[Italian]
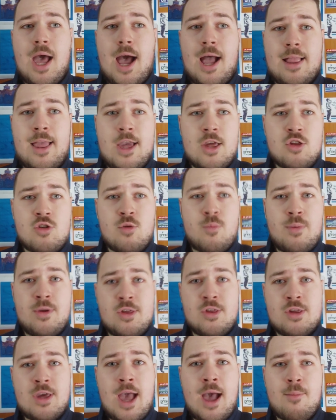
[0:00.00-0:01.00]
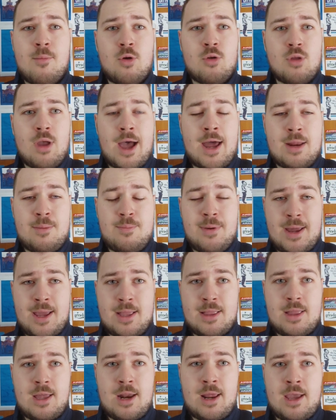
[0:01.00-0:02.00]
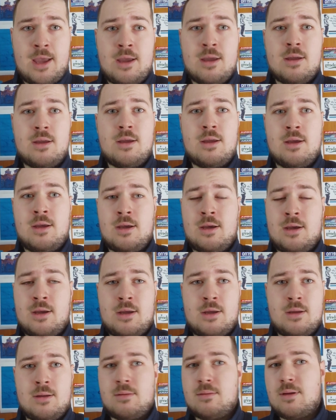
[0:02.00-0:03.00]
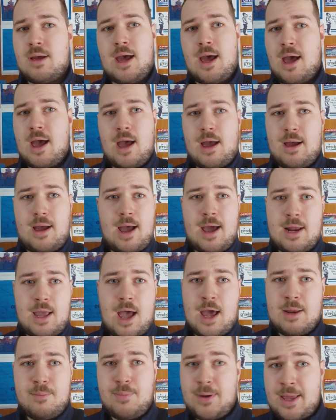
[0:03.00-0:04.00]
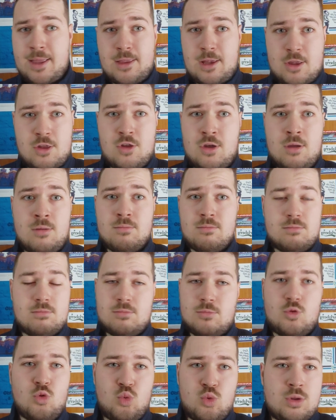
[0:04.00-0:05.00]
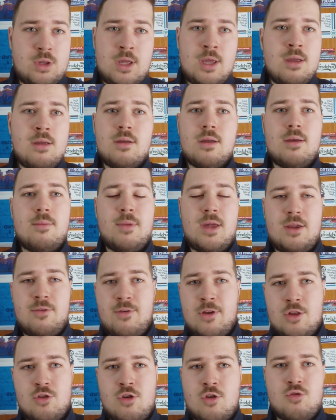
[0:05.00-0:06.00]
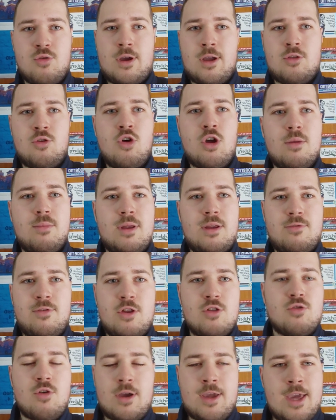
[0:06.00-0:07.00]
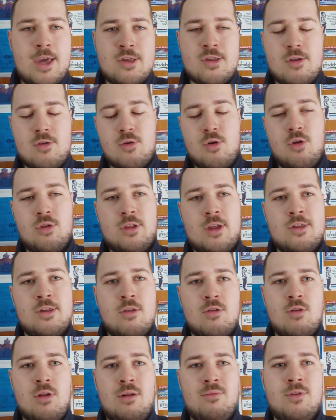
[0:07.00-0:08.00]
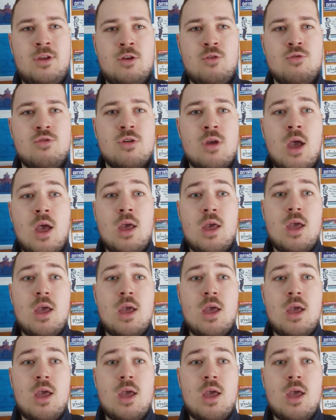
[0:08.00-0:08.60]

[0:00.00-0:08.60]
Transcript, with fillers: Adesso pensiamo a, riprendere, eh, a, a riprenderci tutti, mi riferisco ai giocatori, mi riferisco a chi è stato contagiato dal virus,